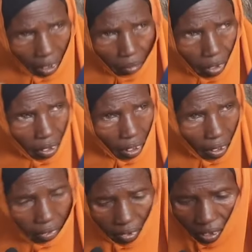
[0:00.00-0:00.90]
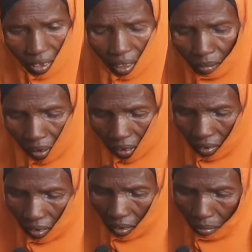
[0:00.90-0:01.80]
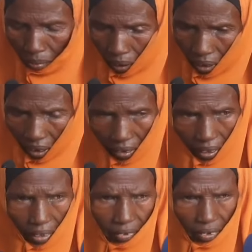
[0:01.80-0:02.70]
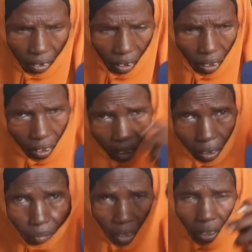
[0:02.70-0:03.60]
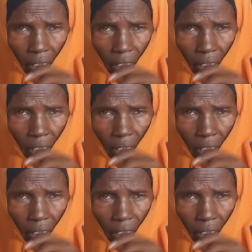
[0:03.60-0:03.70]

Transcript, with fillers: kalme tena hai iski kalme barakad haysan amin